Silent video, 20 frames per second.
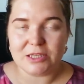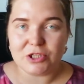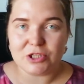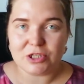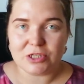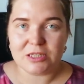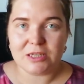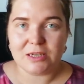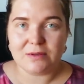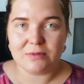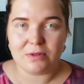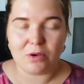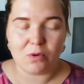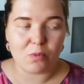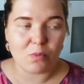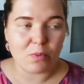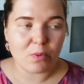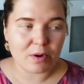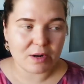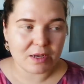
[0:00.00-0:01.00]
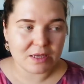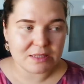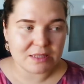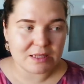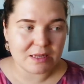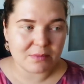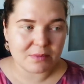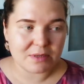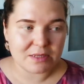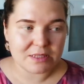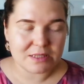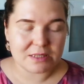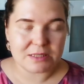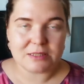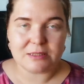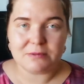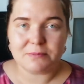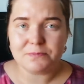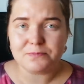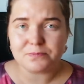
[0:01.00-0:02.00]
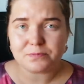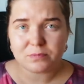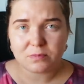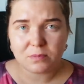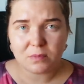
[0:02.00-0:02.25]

ежедневная уборка с доместосом,